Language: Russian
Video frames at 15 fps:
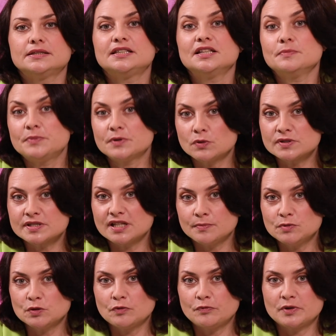Темпы роста
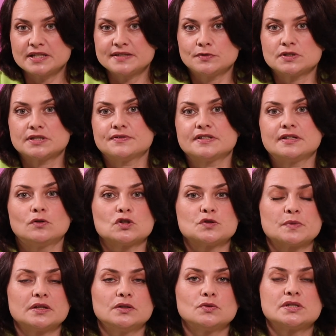объемов производства
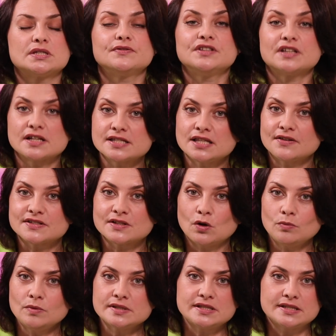сельхозпродукции в Ярославской
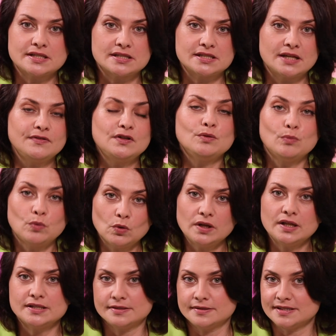области составили
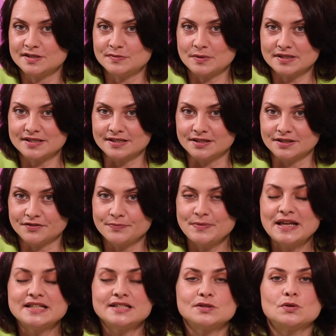более 11%.
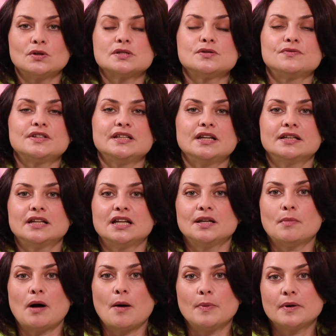Ситуацию в
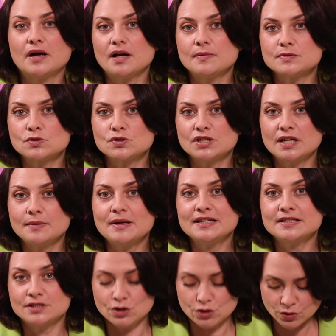региональном АПК обсуждаем
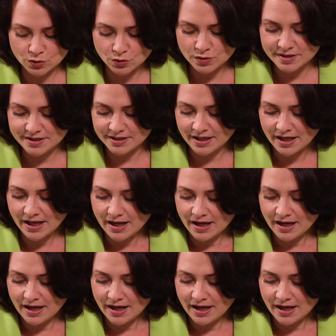с нашей гостьей,